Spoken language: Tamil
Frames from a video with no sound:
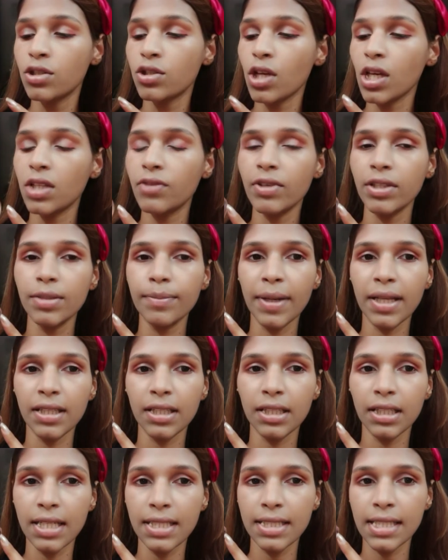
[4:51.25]
ஸோ இது வந்து
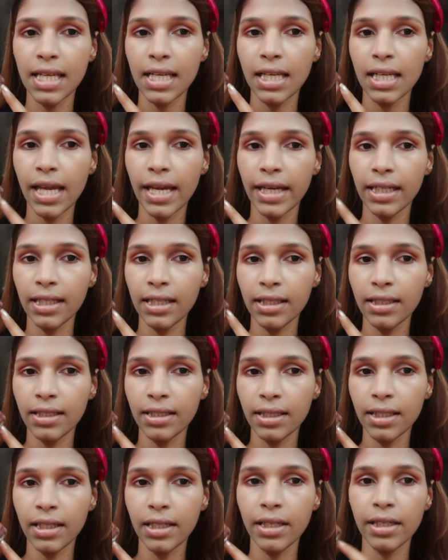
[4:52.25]
பார்த்திங்கன்னா ஜெல் லைனர்
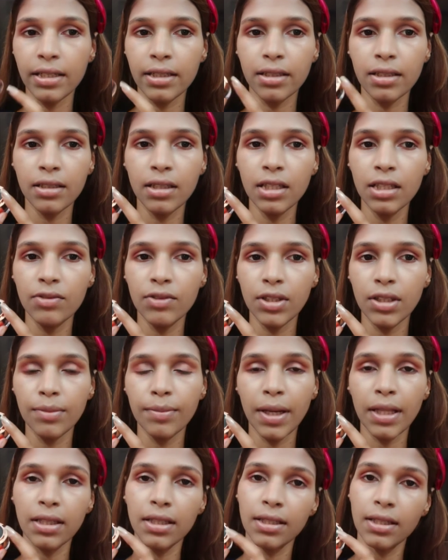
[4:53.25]
இங்கே கீழே இருக்குது இது வந்து
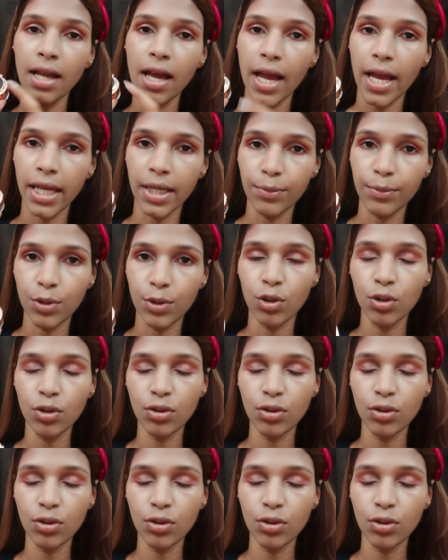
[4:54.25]
பார்த்திங்கன்னா ஐப்ரோ